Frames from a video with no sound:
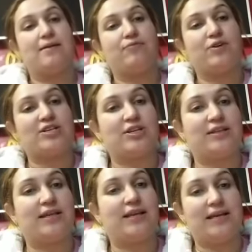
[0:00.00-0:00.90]
فوقاش
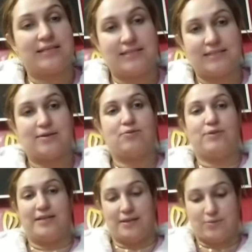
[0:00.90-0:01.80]
غدير العرس نتا
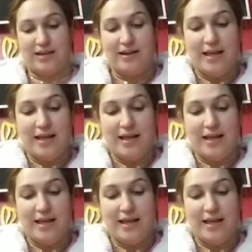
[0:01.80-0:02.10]
وحريوده